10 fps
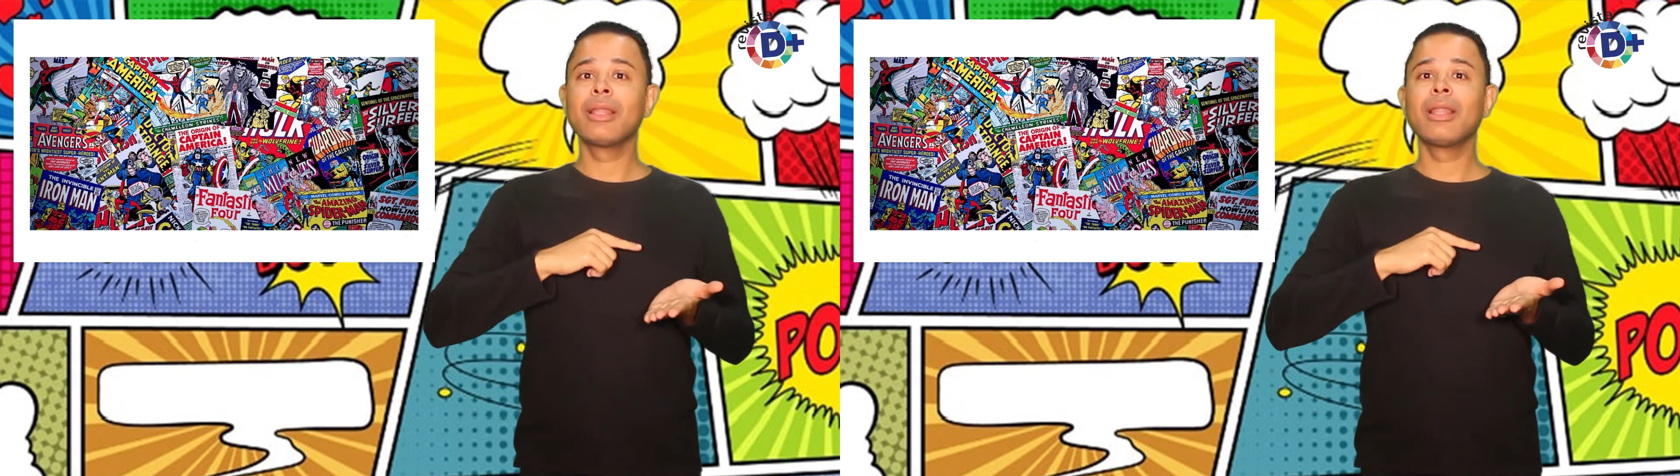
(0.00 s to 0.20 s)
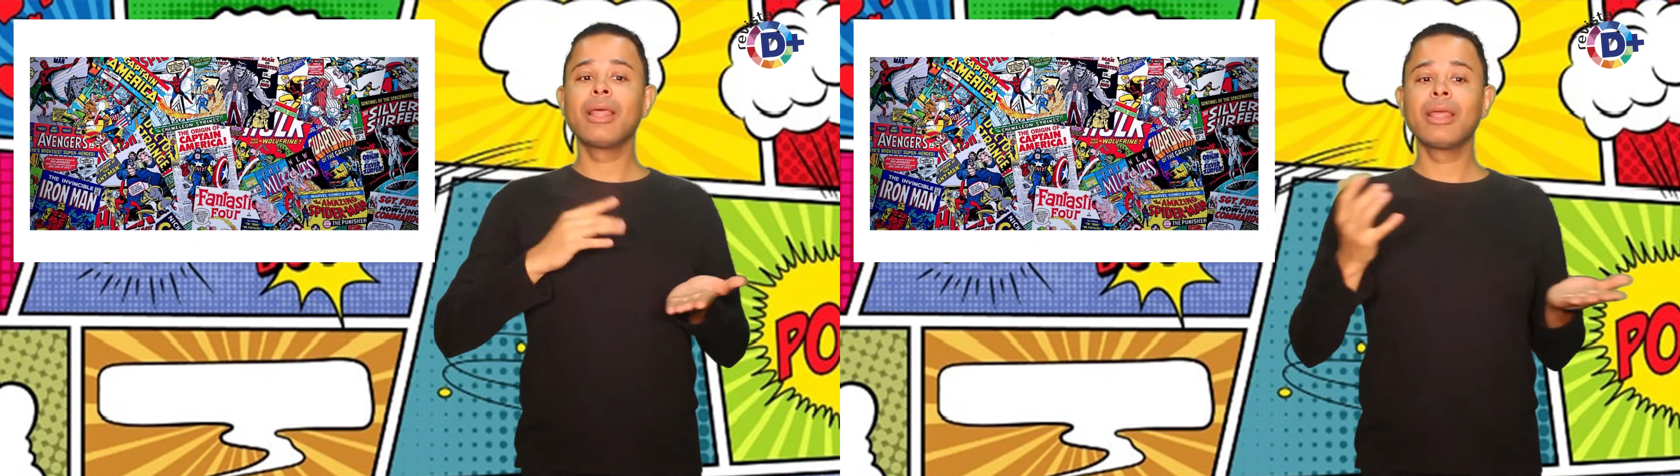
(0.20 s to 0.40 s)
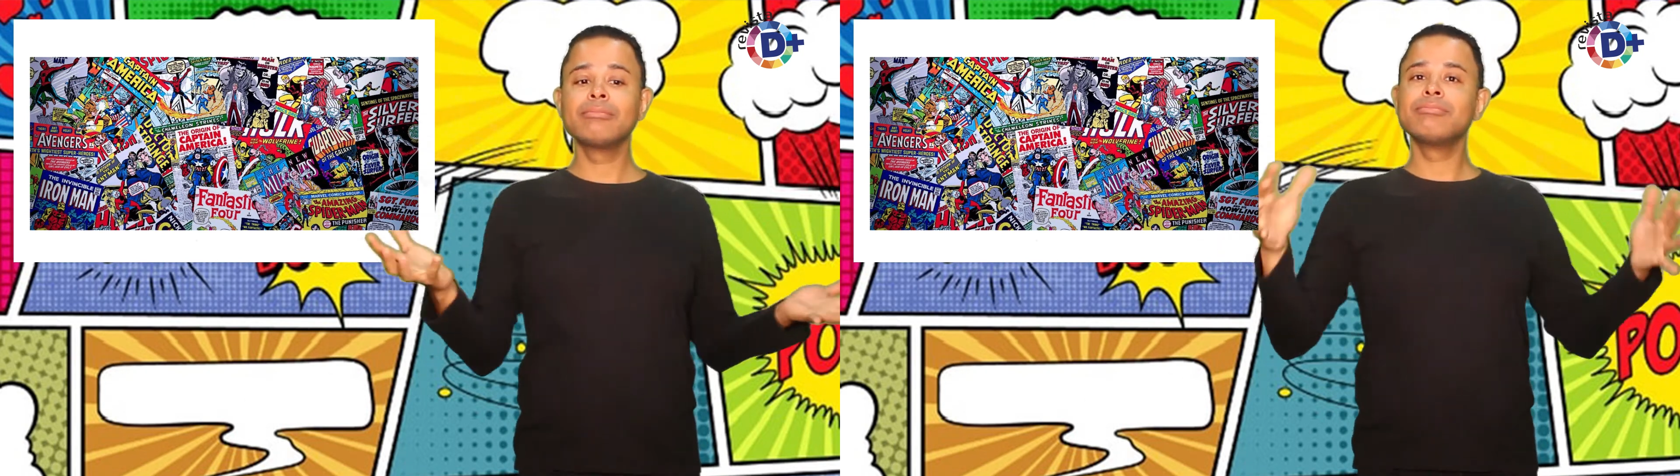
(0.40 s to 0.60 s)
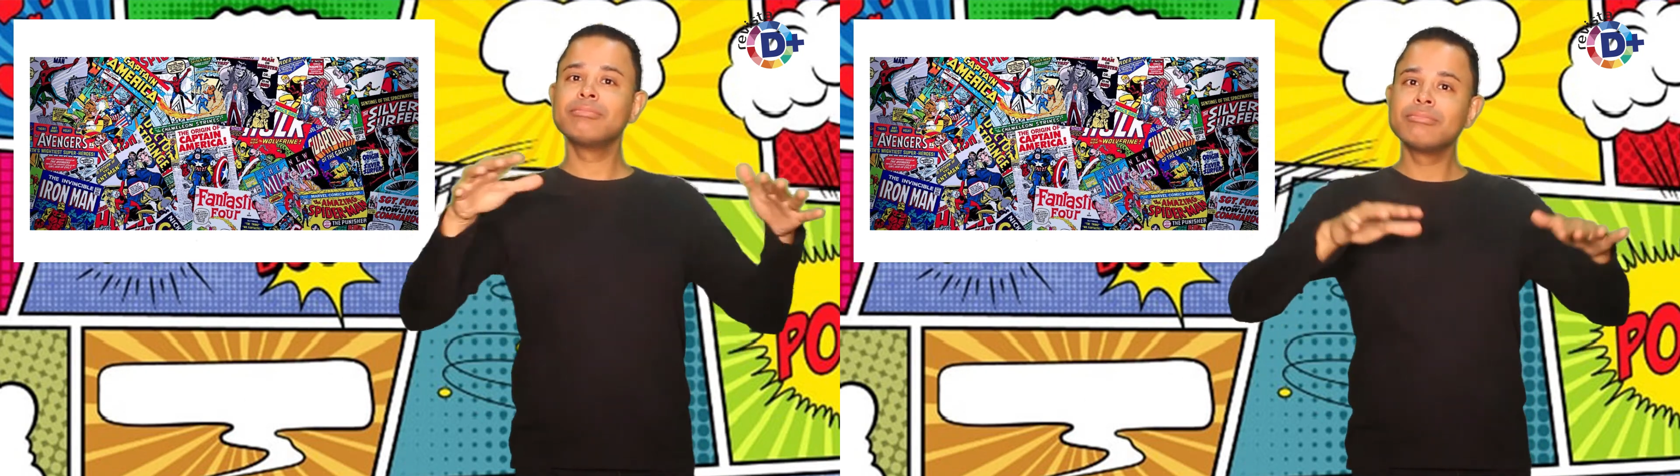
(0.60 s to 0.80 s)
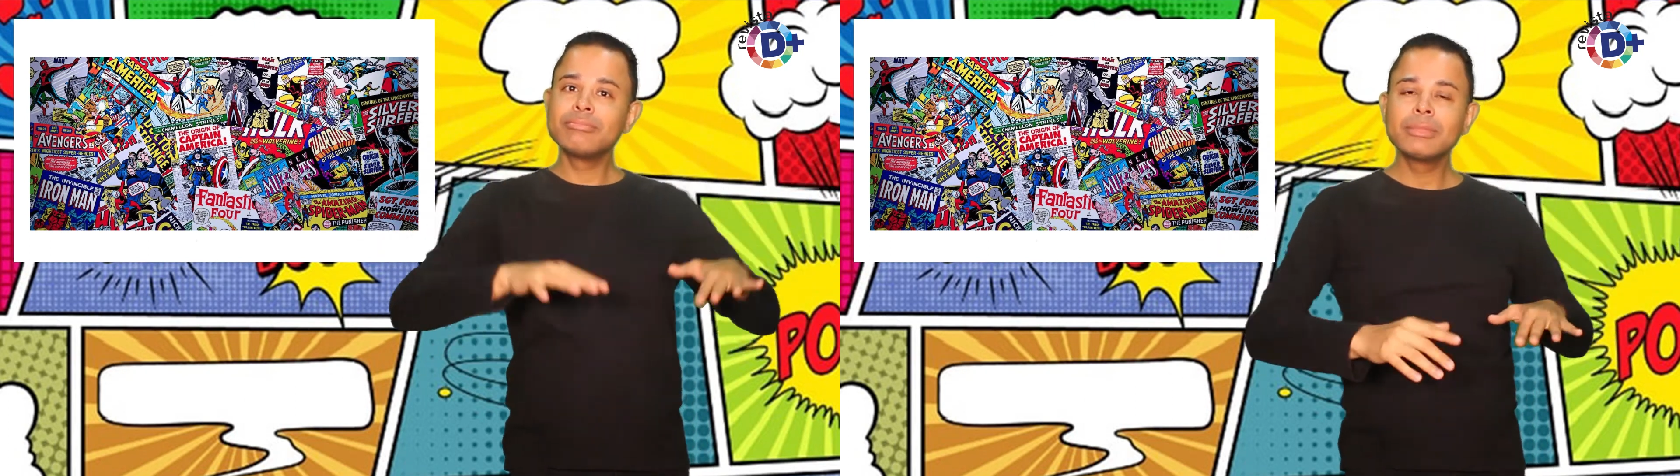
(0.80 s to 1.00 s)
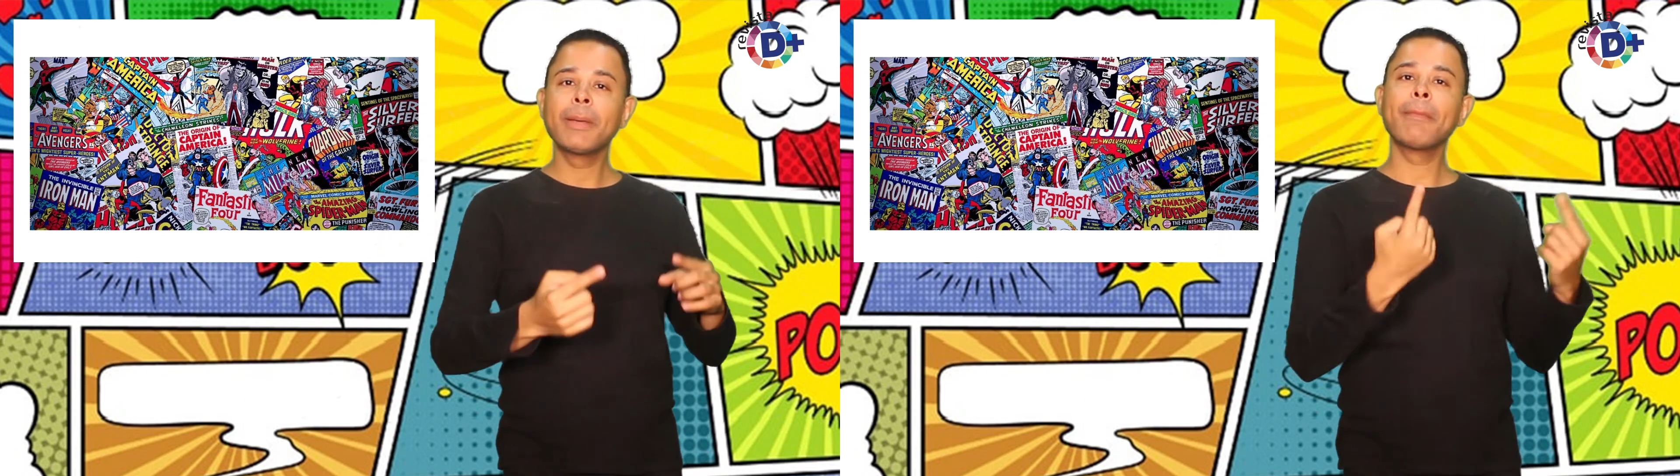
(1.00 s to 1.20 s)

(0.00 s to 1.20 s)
sobre HQs